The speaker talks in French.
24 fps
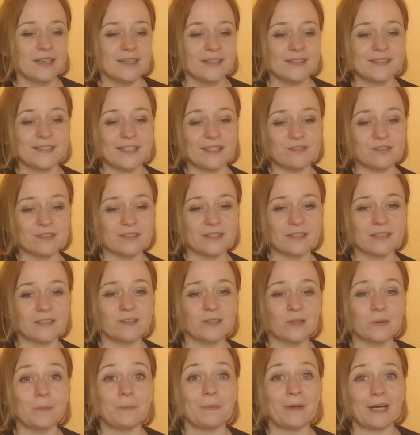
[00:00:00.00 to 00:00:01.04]
Ça veut dire
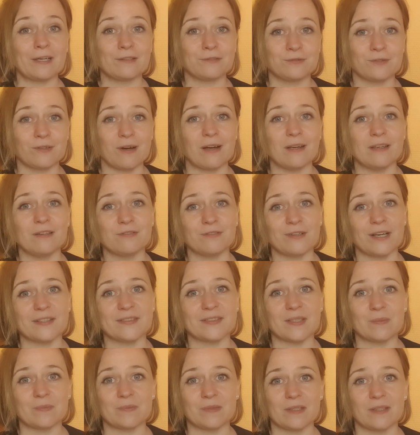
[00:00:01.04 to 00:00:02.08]
que parfois, il faut
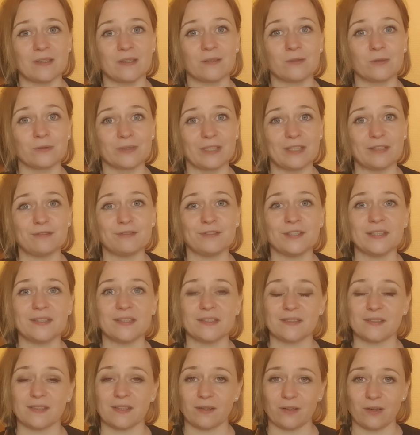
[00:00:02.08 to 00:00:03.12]
accepter qu'on ait fait
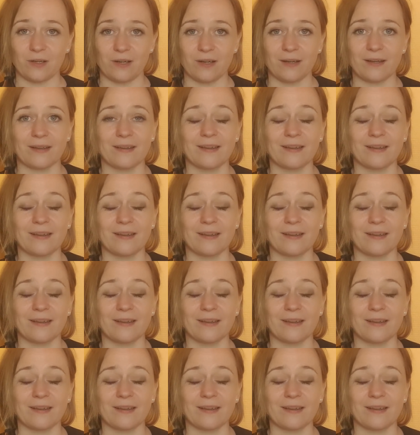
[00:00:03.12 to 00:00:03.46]
des erreurs